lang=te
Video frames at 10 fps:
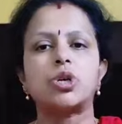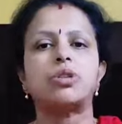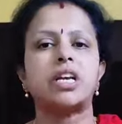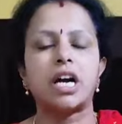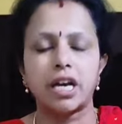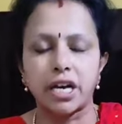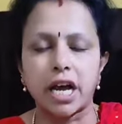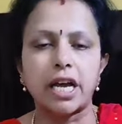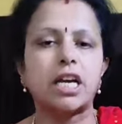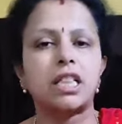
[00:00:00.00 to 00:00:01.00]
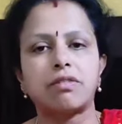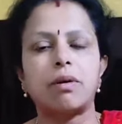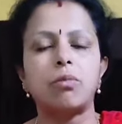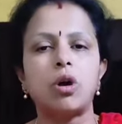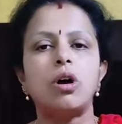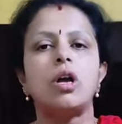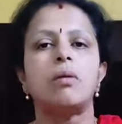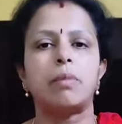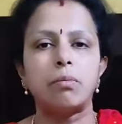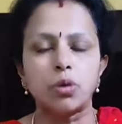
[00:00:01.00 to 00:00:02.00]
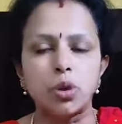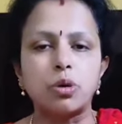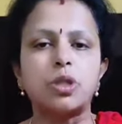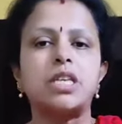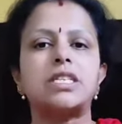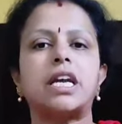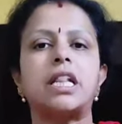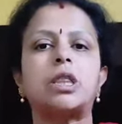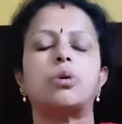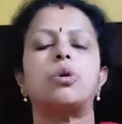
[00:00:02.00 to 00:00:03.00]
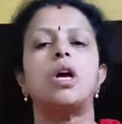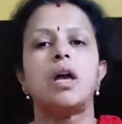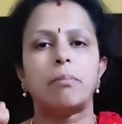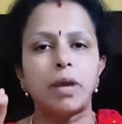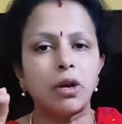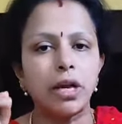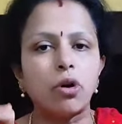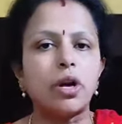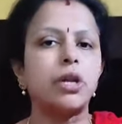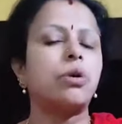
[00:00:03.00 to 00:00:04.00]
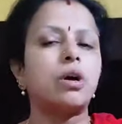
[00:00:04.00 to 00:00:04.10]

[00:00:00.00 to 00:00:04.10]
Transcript: చౌదరి గారి నాయకత్వంలో మేము ముందుకు తీసుకెళ్తూ మీరు ఇంకొకటి కూడా